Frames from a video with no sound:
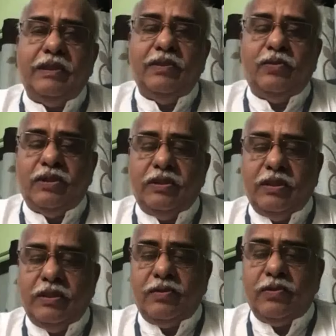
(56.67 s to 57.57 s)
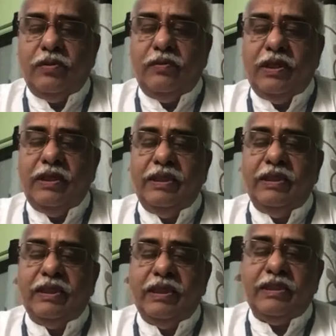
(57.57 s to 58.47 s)
తీర్చి చేర్చుకోవాలని
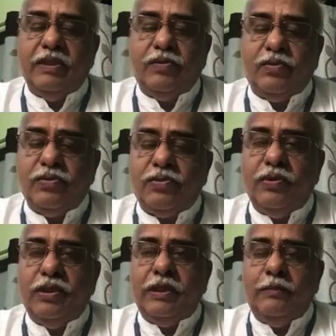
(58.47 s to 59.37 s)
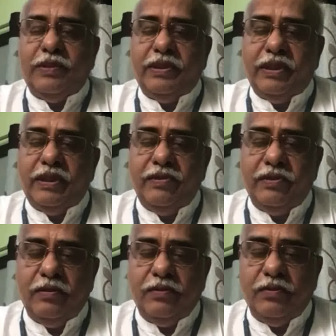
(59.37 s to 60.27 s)
దేశం చూస్తున్నదని ప్రచారం
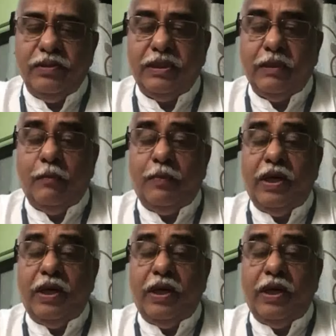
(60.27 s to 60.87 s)
జరుగుతోంది తమ